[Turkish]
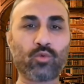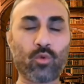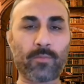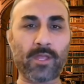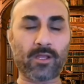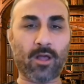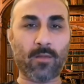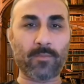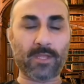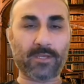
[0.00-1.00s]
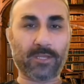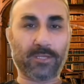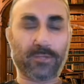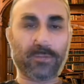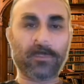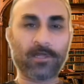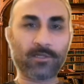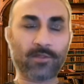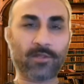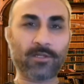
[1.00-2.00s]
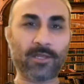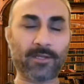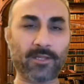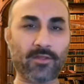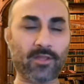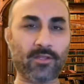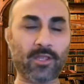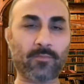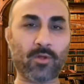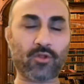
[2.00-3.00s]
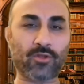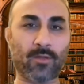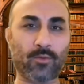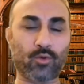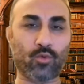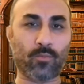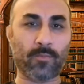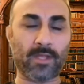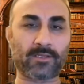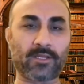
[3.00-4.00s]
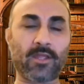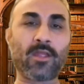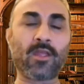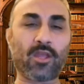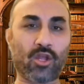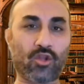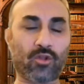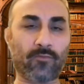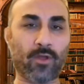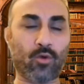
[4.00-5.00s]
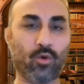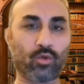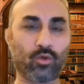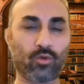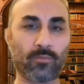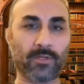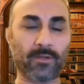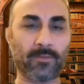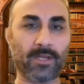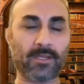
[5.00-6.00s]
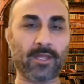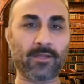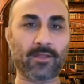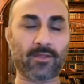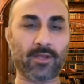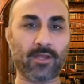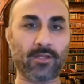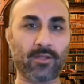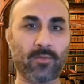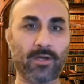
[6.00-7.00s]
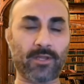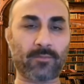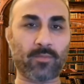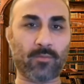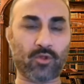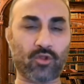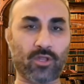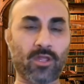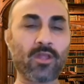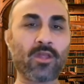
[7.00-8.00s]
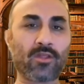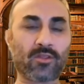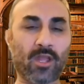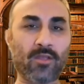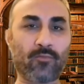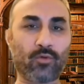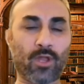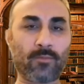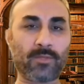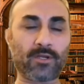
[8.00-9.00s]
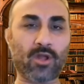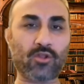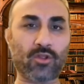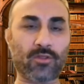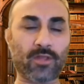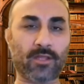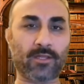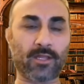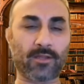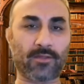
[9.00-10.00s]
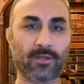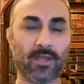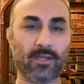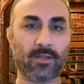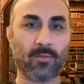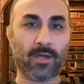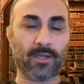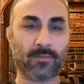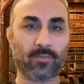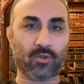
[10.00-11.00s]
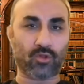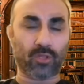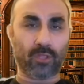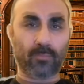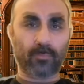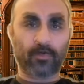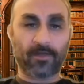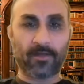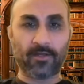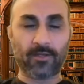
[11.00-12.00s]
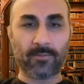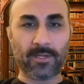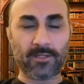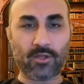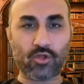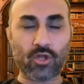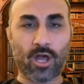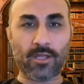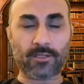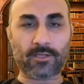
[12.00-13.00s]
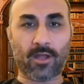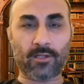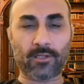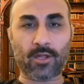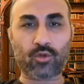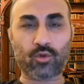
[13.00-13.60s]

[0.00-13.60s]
Nuh peygamber gelir. Kendisi neredeyse tek başına bir ümmetti. Eşi ve oğlunun biri bile kendisine iman etmemişti. Zayıf olan birkaç insan kendisine iman etmişti. Suresi 27. ayette Allah